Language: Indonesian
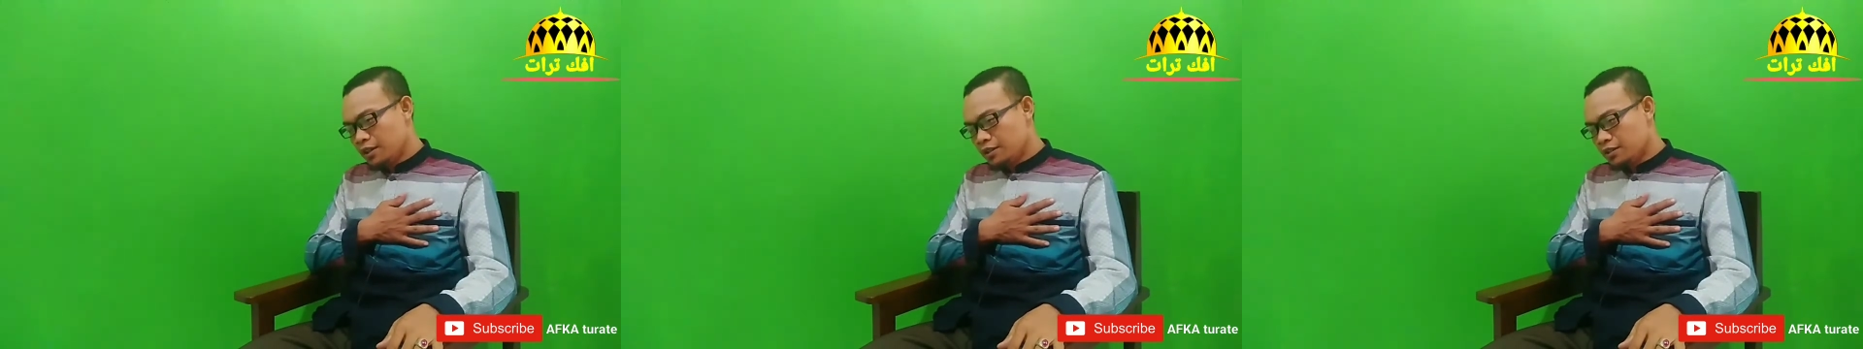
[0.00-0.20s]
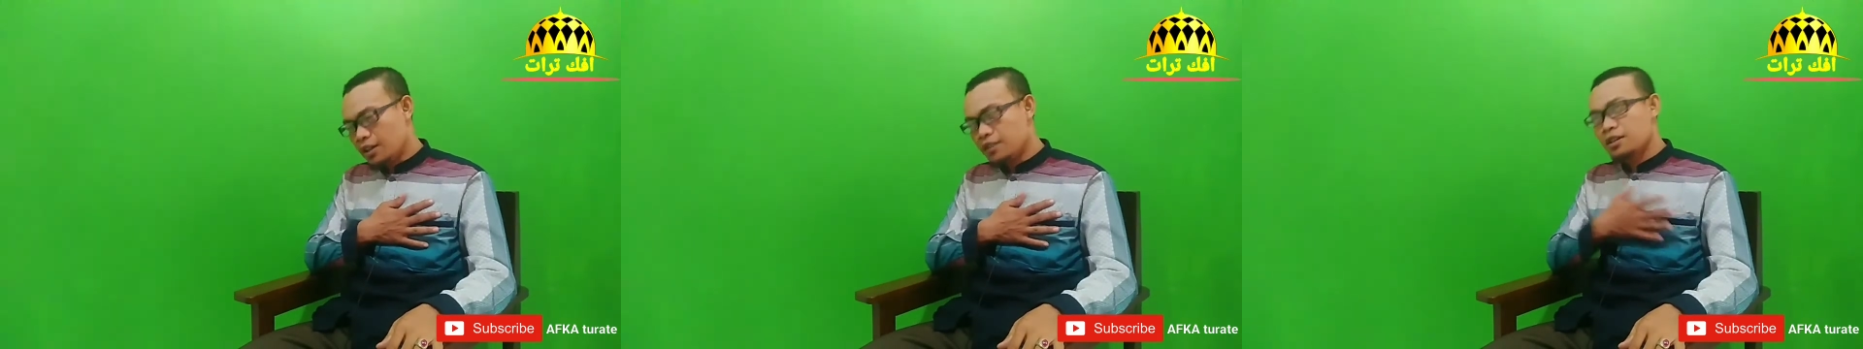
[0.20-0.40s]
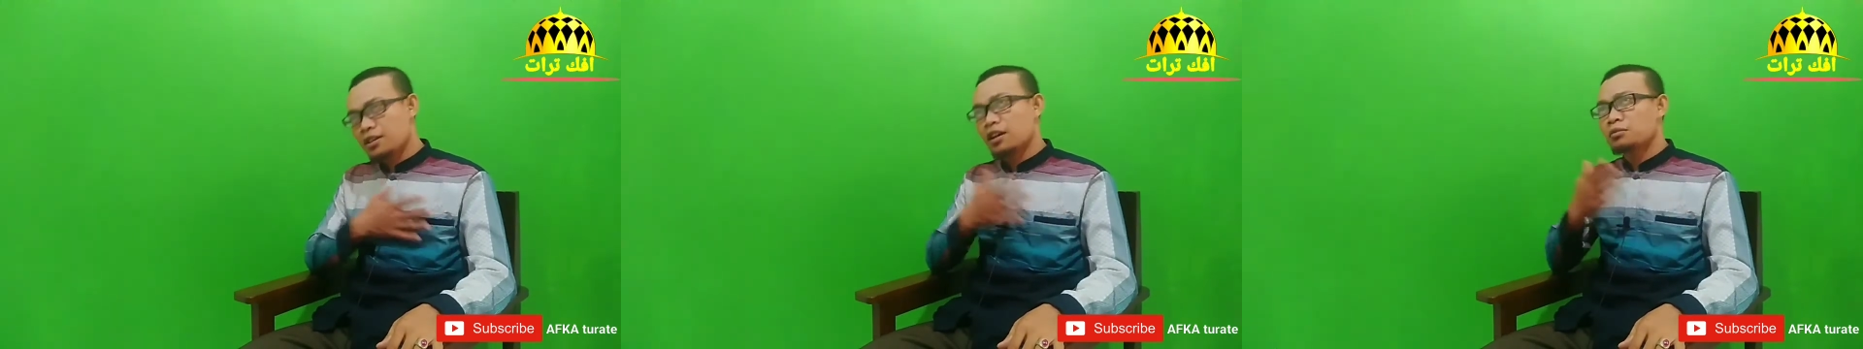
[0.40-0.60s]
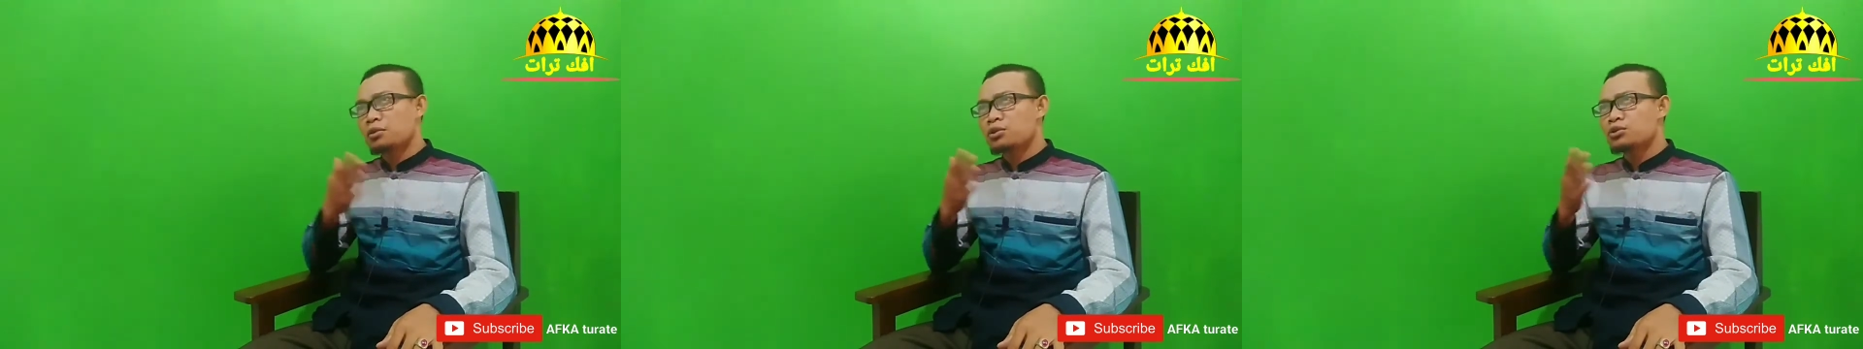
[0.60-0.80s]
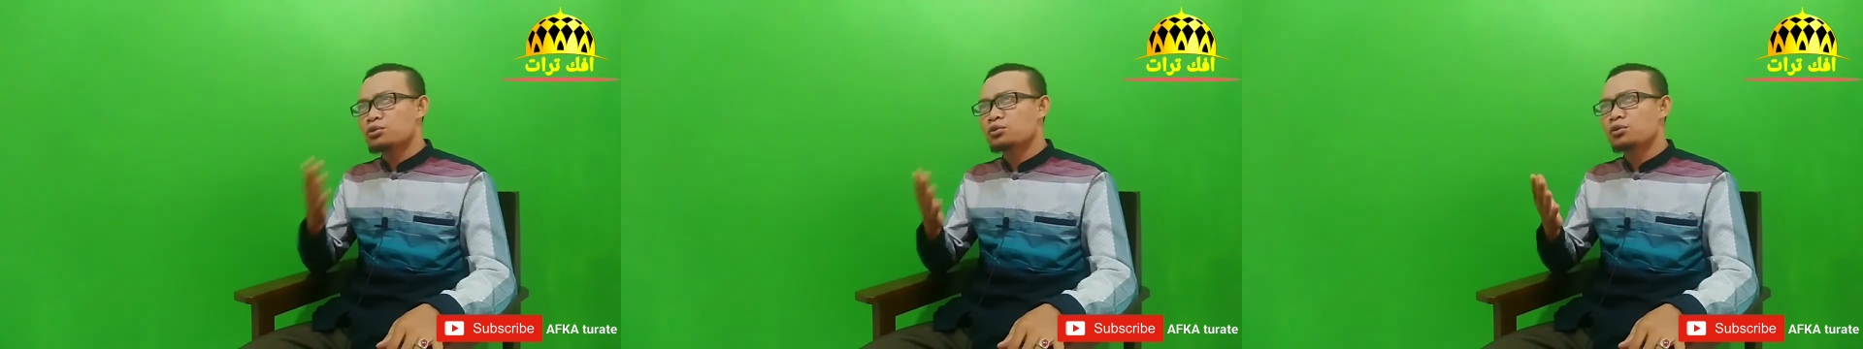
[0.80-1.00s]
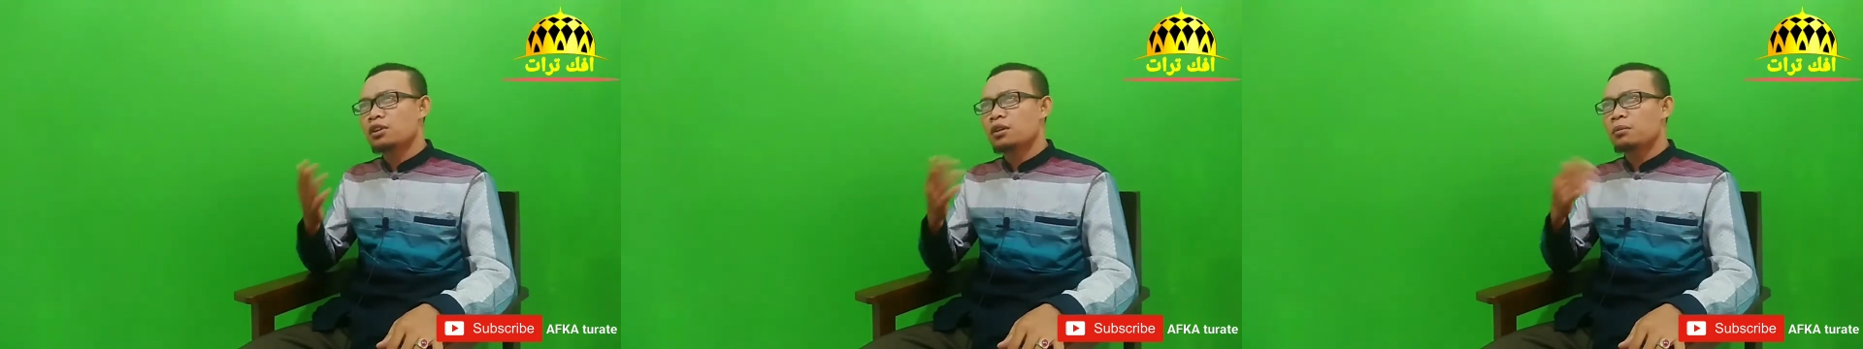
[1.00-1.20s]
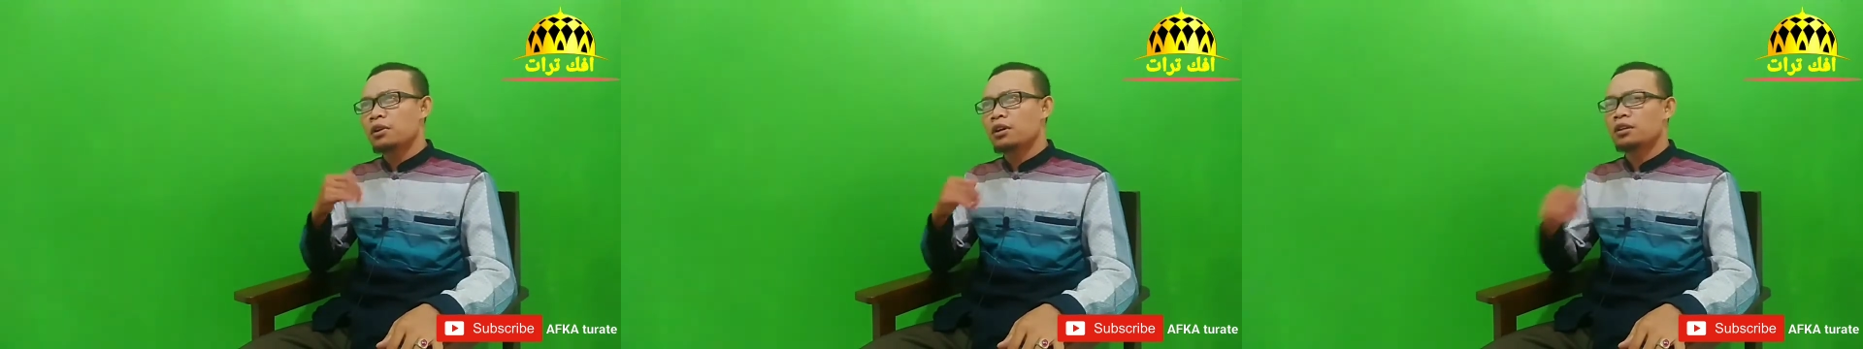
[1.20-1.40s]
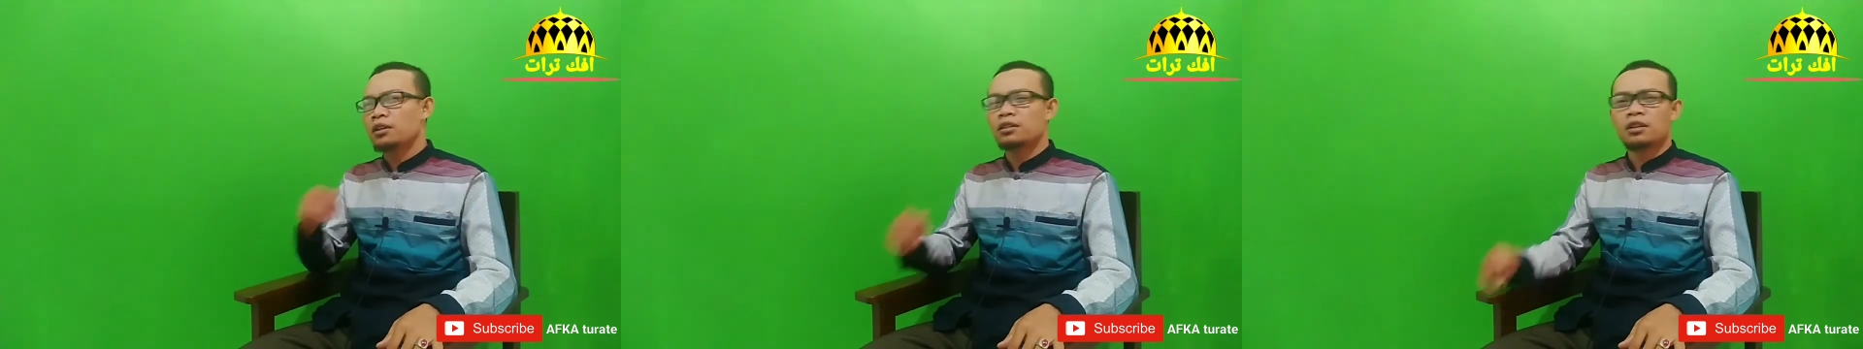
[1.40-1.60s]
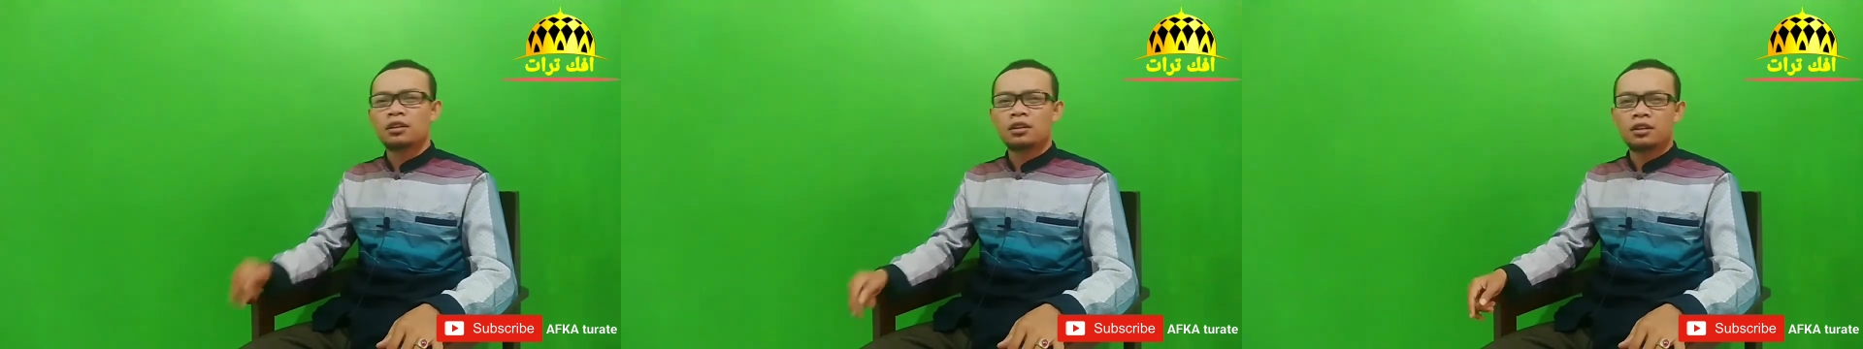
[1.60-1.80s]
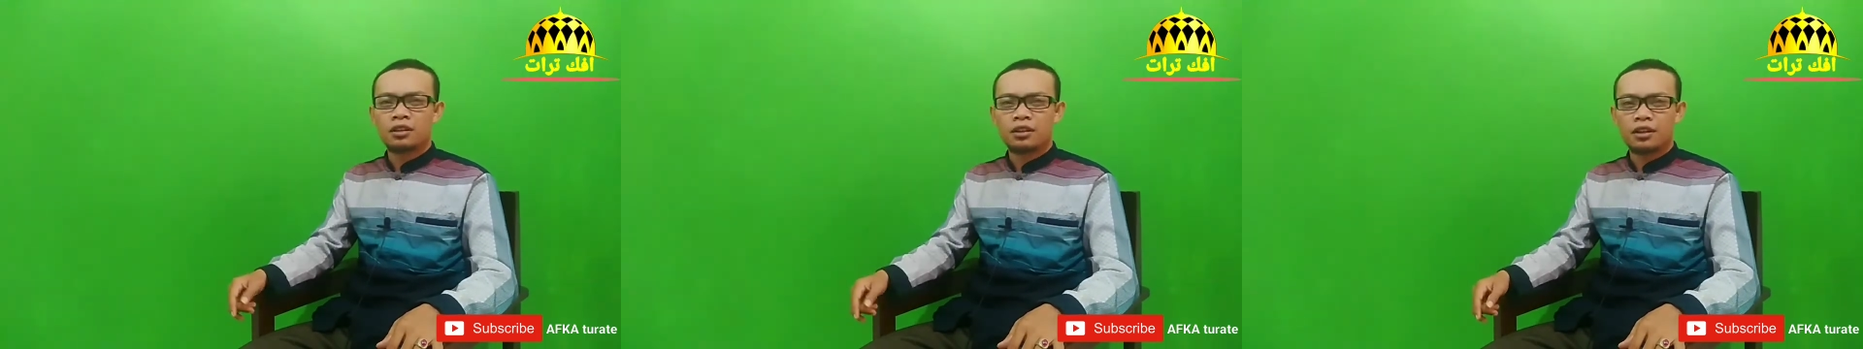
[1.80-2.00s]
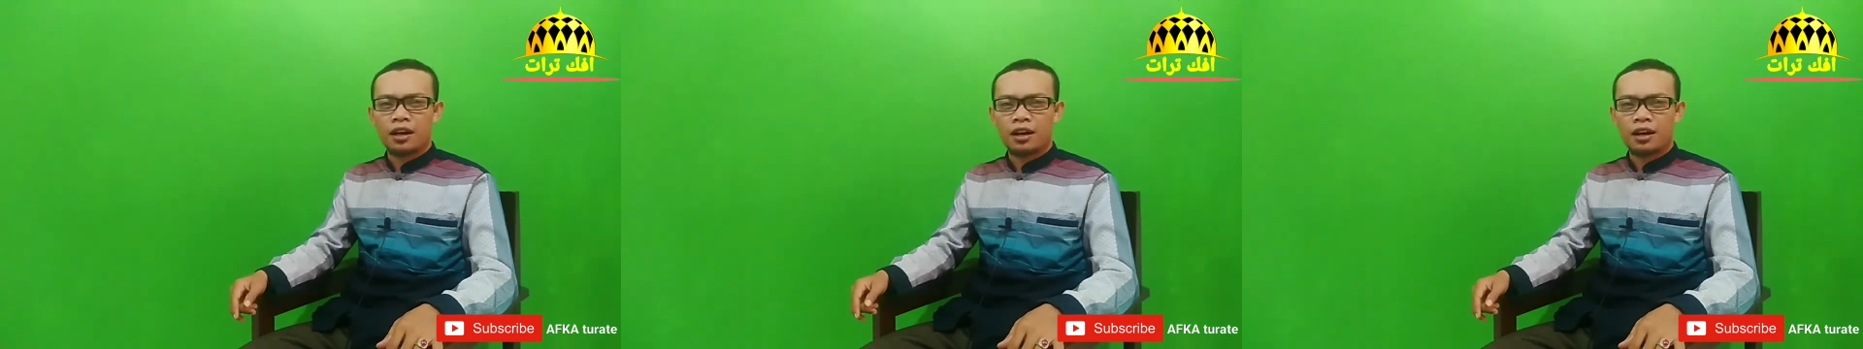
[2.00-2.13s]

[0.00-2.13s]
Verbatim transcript: Saya sangat bersyukur kepada Allah